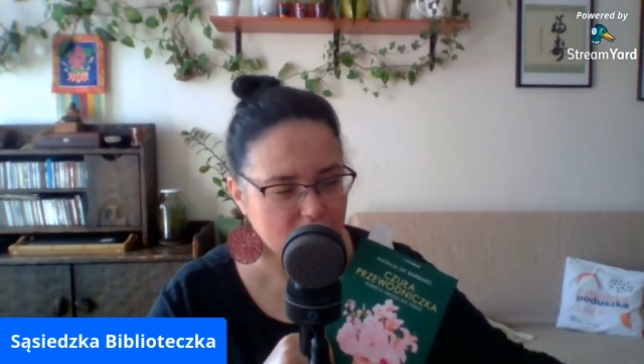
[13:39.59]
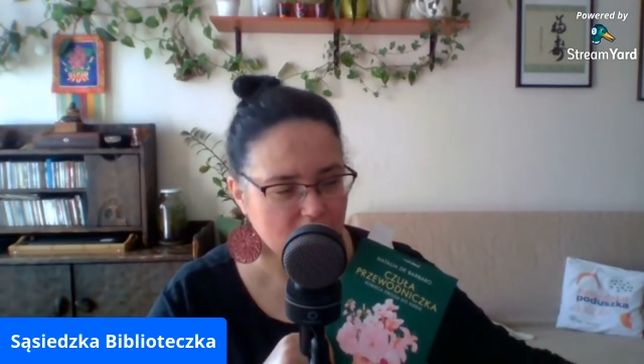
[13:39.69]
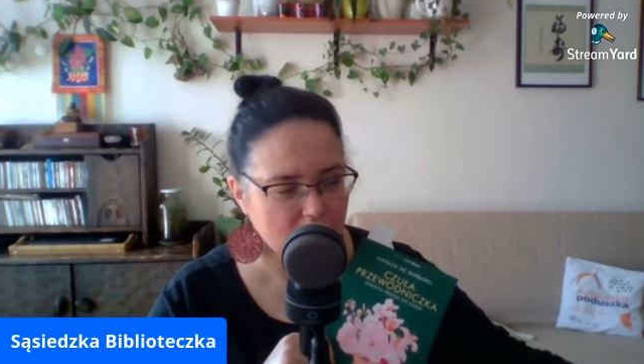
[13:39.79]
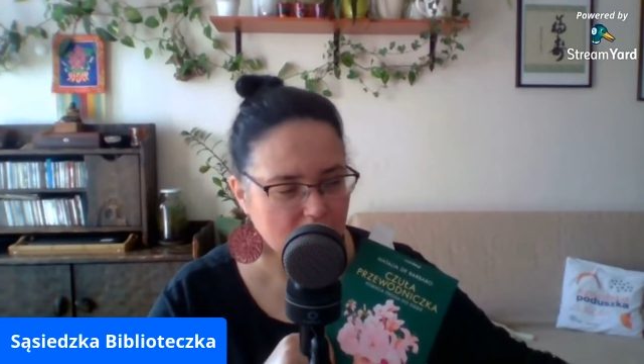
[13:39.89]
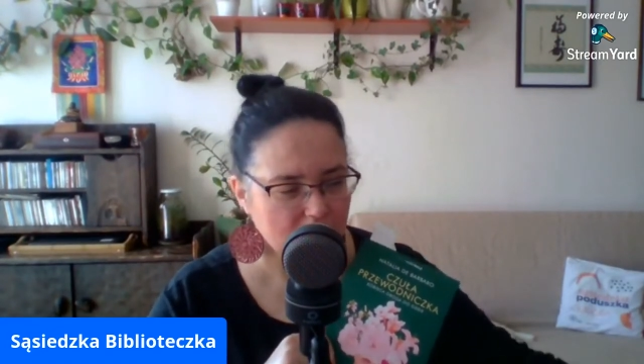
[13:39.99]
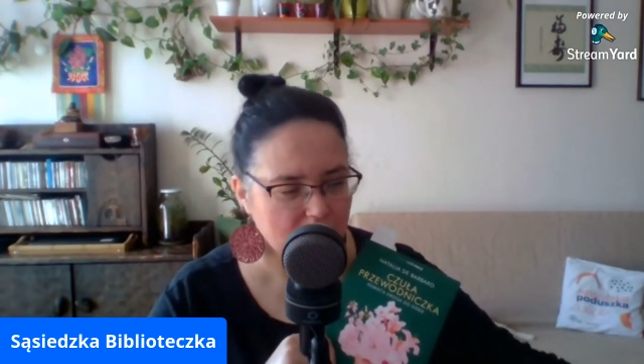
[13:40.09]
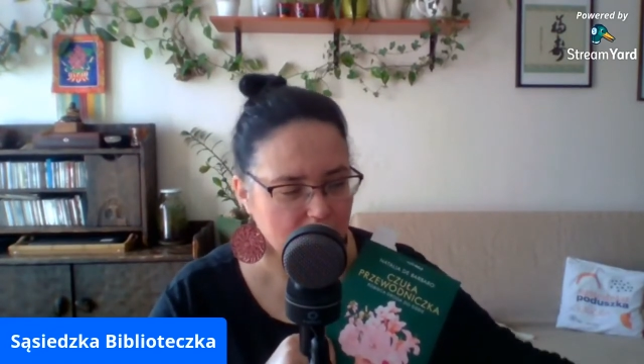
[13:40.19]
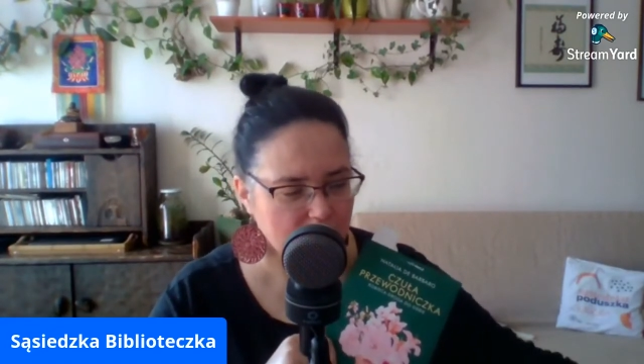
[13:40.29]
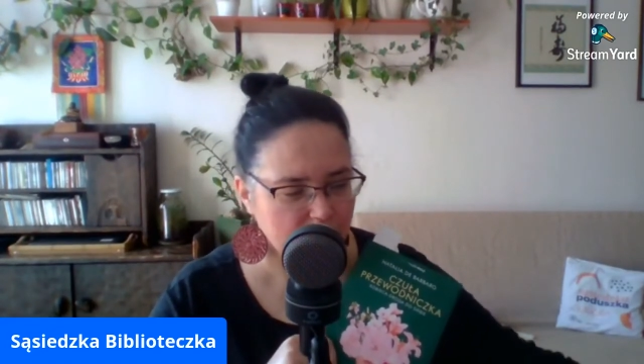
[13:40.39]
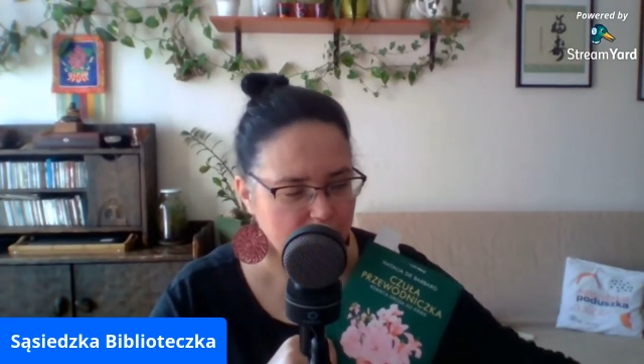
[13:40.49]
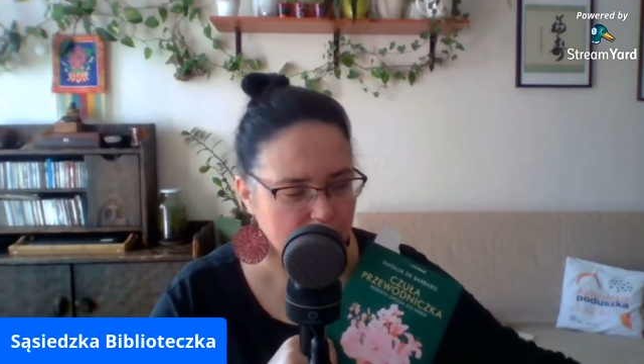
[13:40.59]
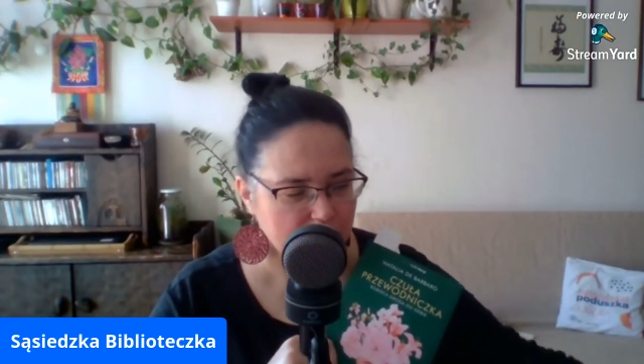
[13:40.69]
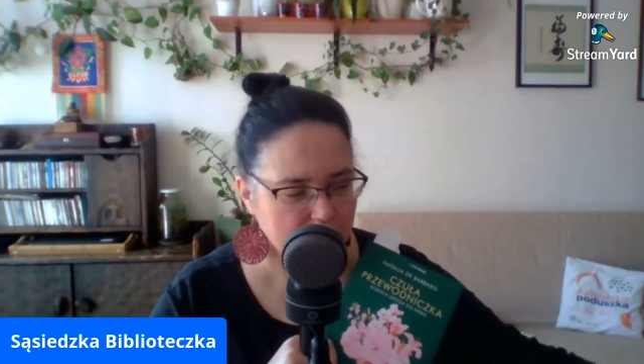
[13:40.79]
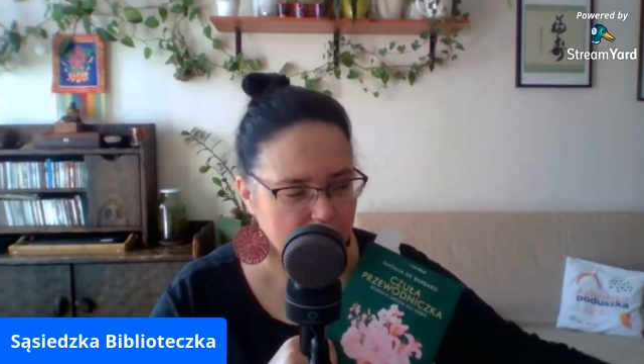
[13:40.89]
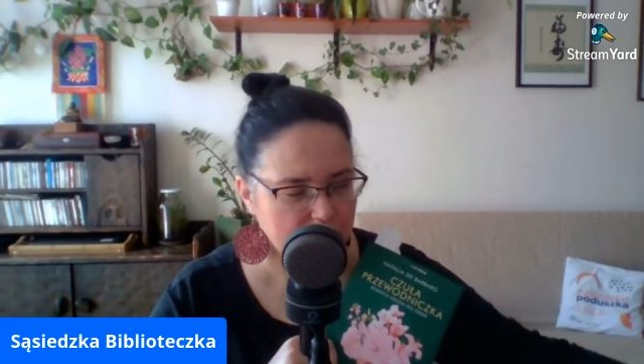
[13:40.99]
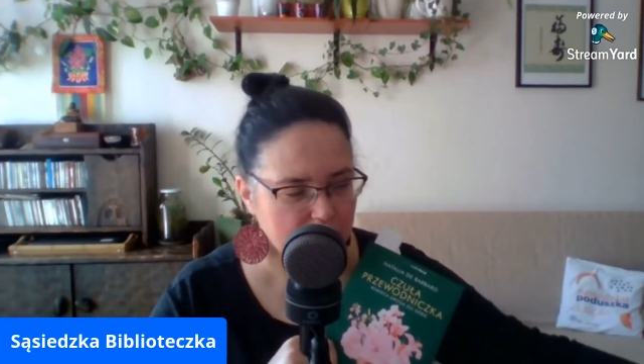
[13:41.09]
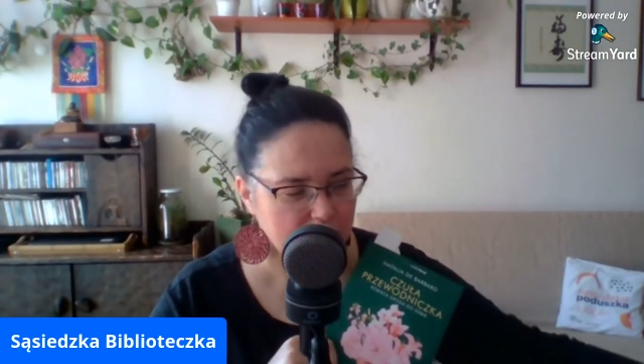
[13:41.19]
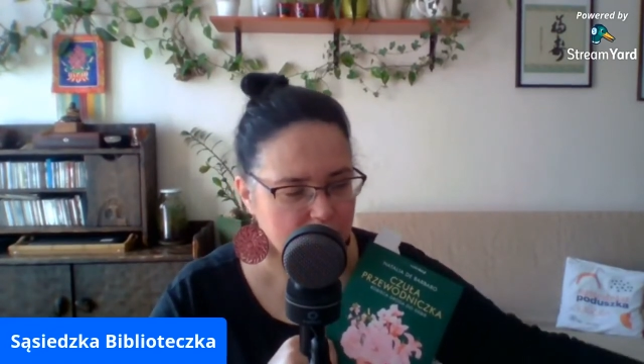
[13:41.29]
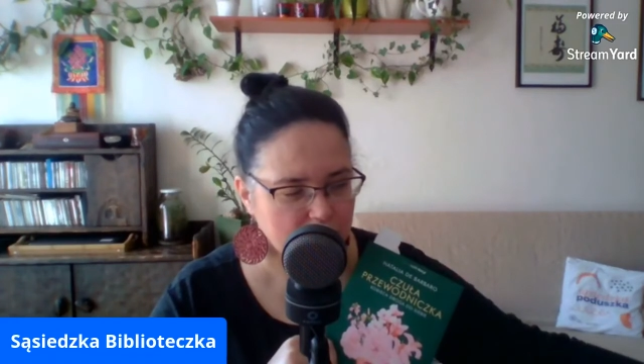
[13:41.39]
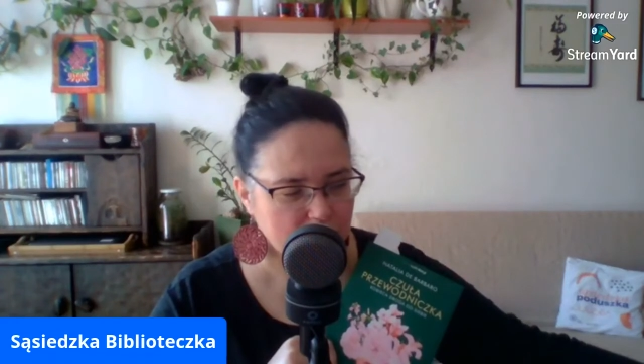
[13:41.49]
że ryby i
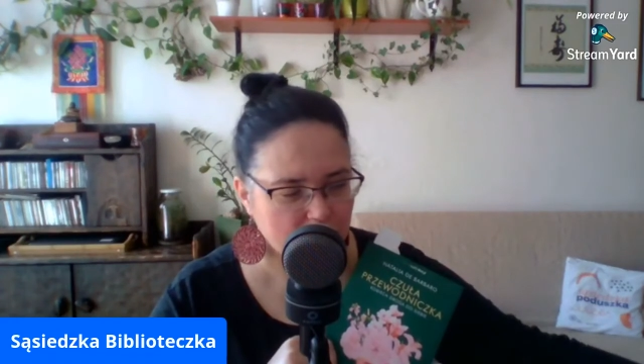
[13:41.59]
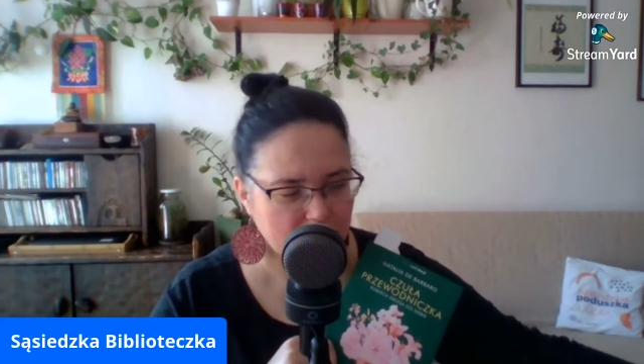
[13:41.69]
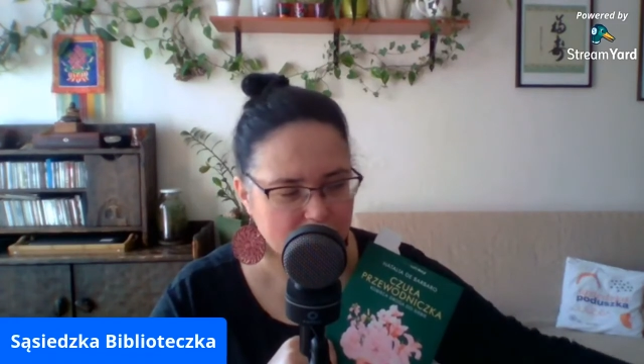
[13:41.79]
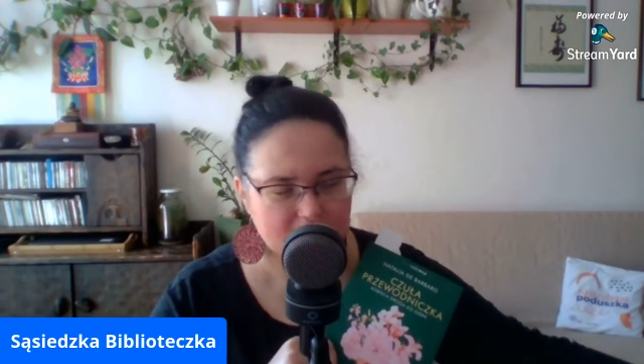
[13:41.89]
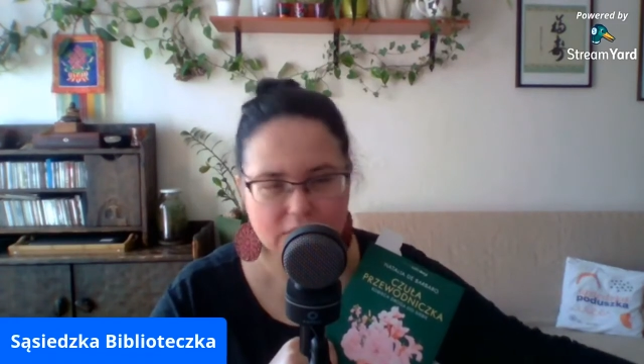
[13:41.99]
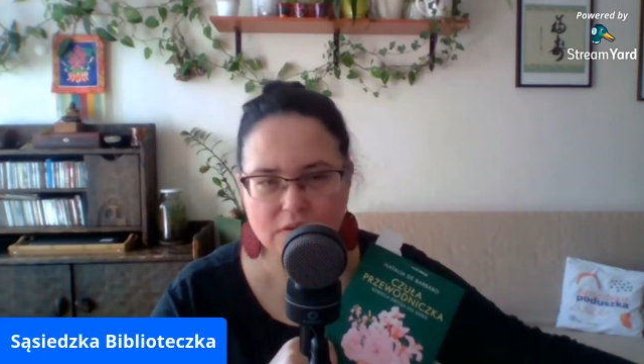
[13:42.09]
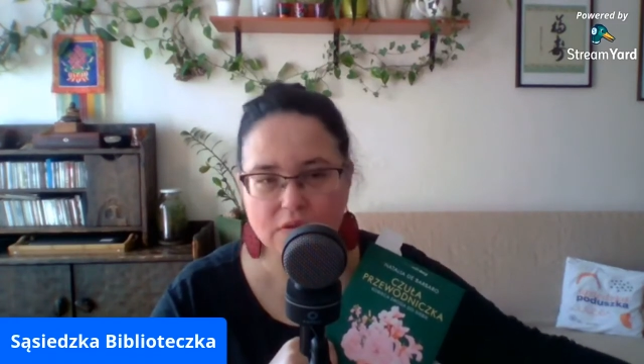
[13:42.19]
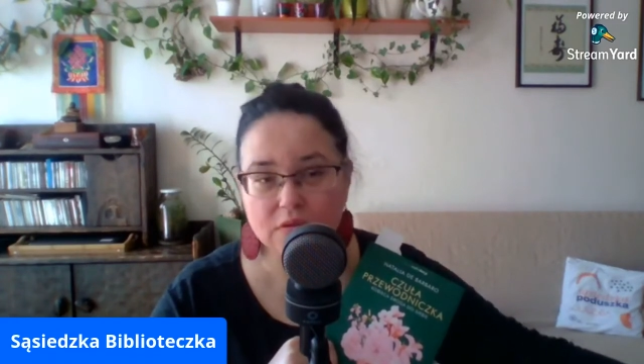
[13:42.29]
dzieci oraz